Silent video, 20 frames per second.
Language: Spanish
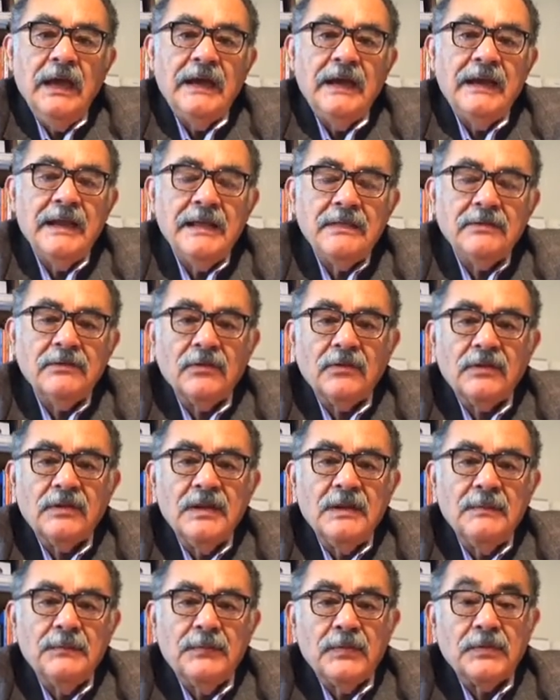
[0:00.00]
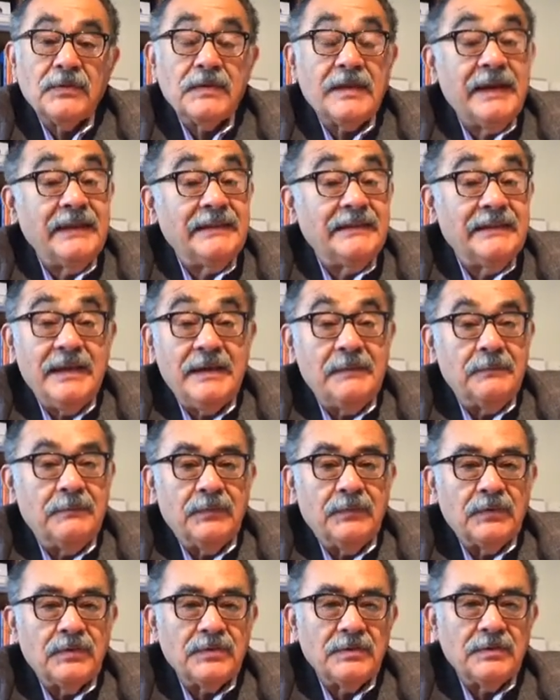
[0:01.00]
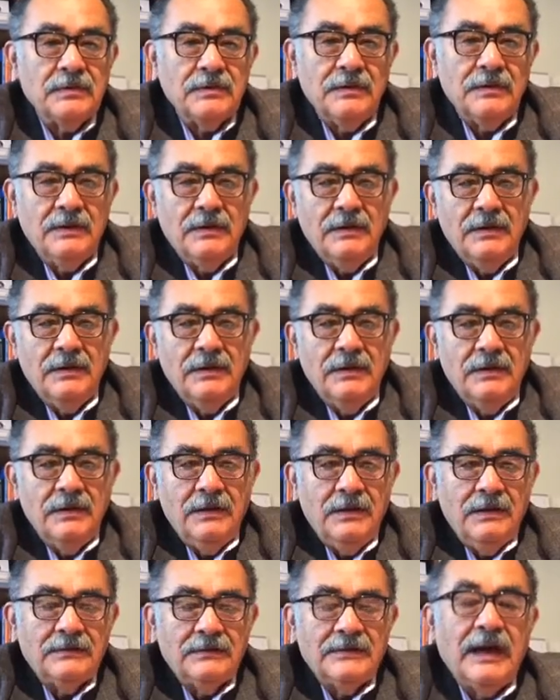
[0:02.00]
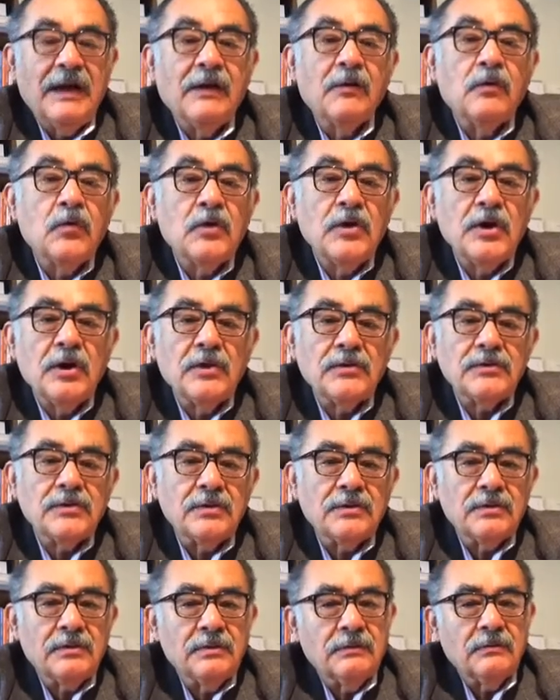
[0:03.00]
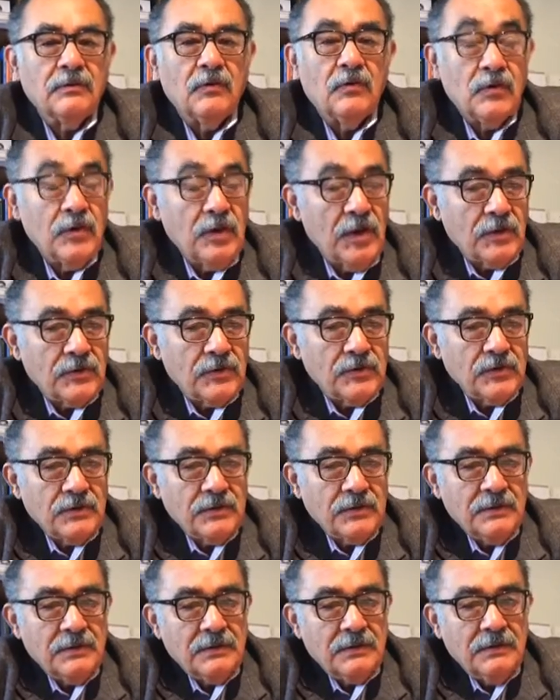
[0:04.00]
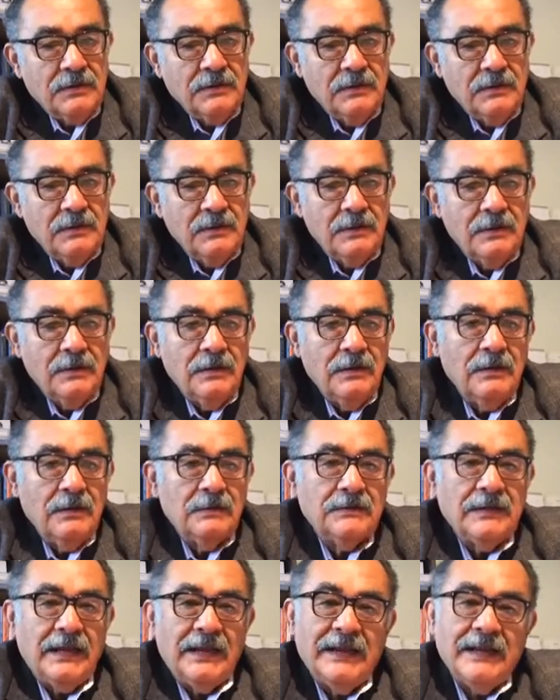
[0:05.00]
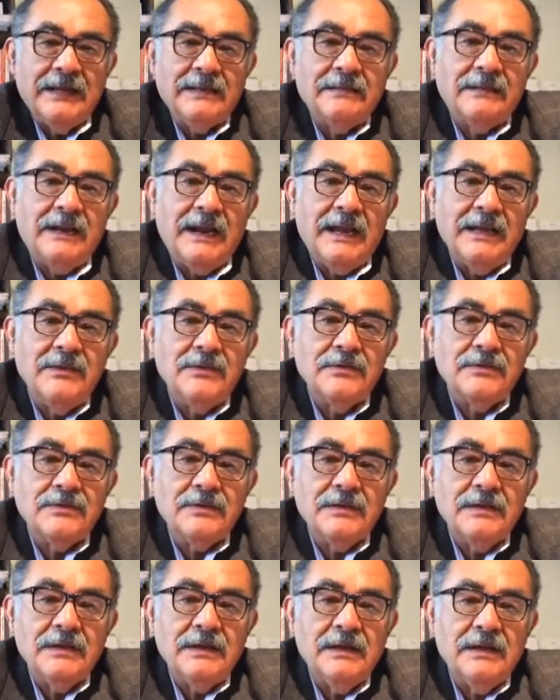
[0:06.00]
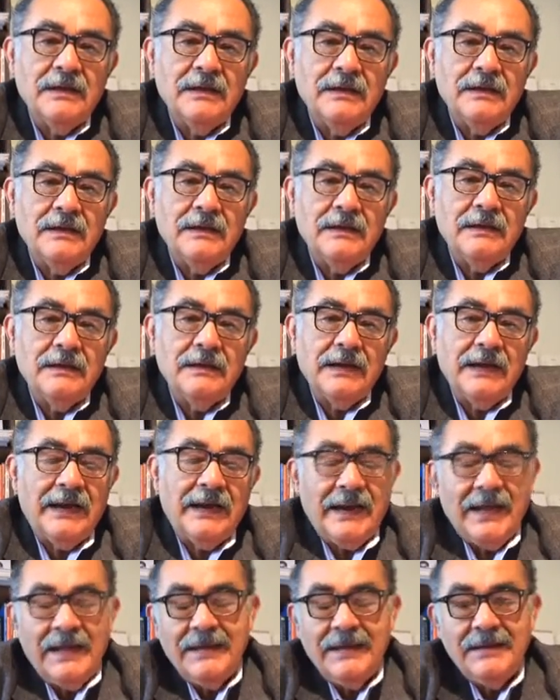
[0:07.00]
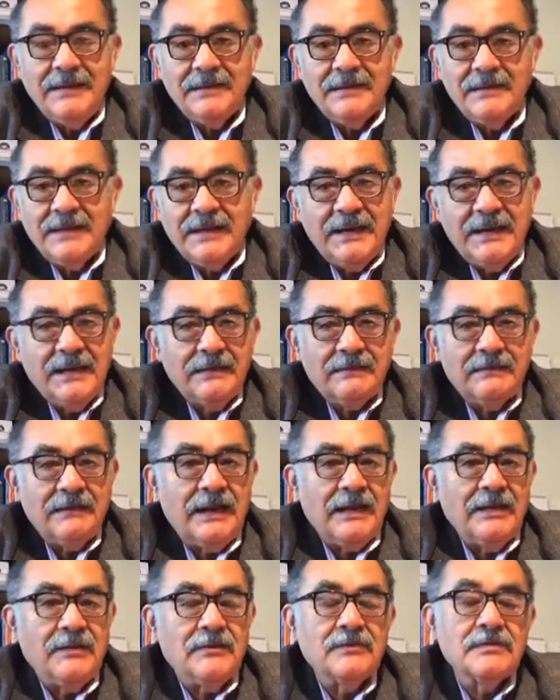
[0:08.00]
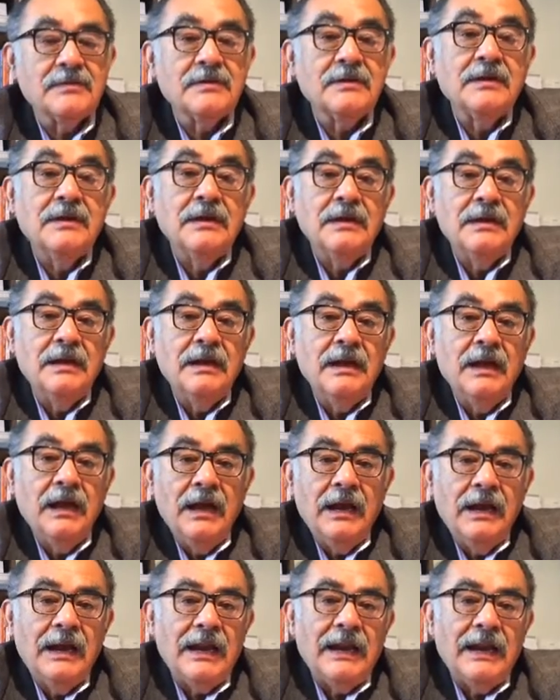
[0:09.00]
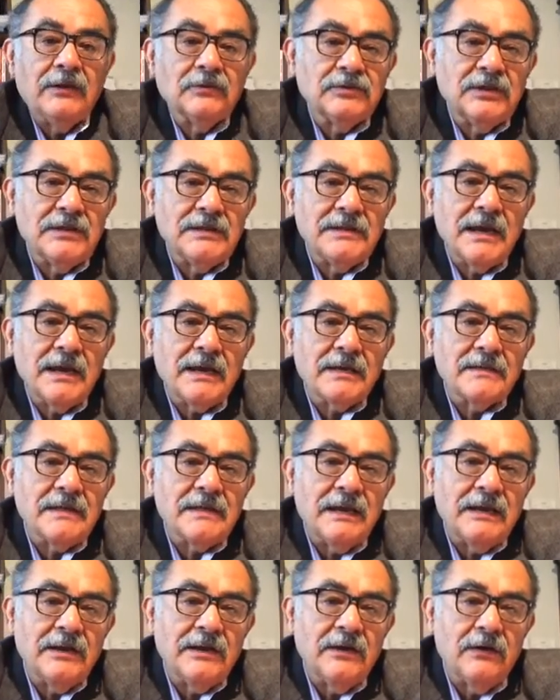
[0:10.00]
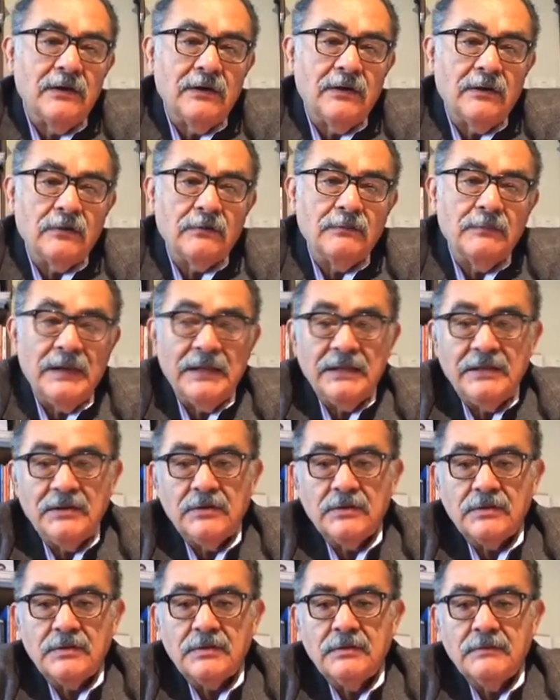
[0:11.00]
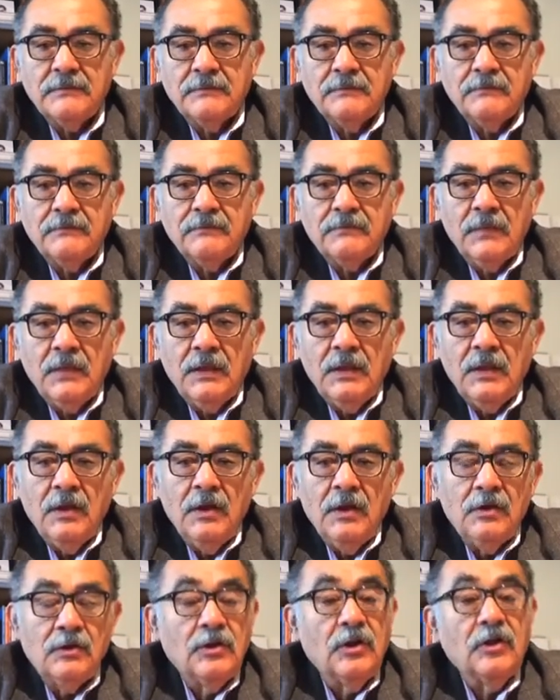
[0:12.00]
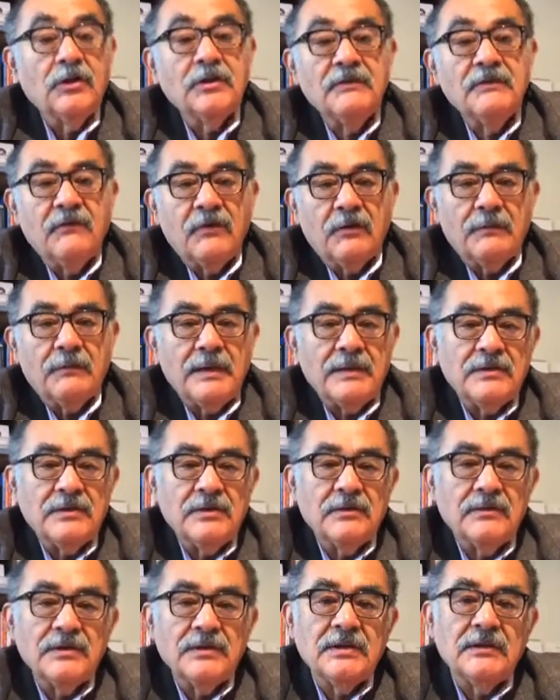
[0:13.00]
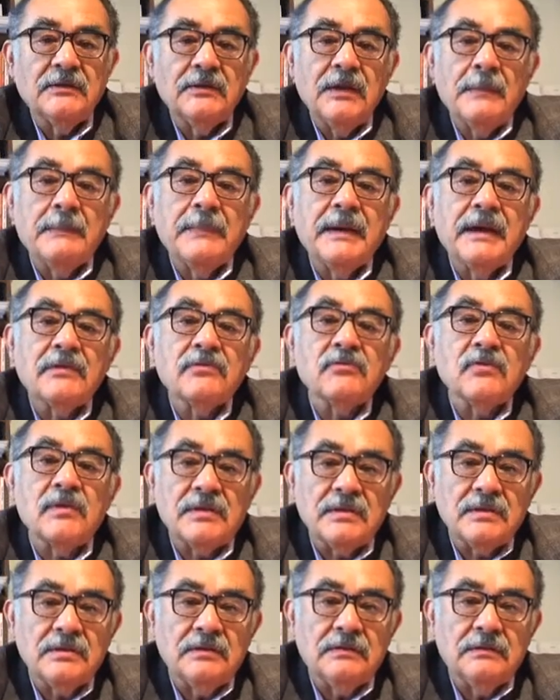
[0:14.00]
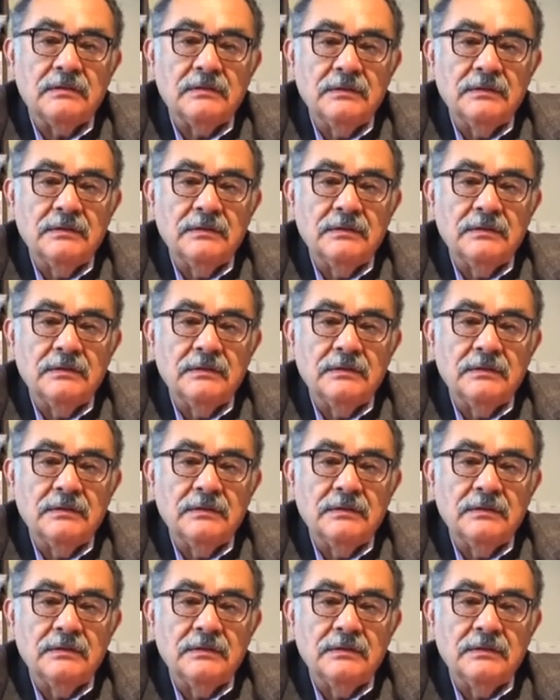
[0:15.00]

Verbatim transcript: En estos tiempos, ¿qué tiempos? Tan curiosos, curiosos, tan extraños, caray, ni siquiera extraños. La noticia que salió en los medios, no de información, sino de persuasión,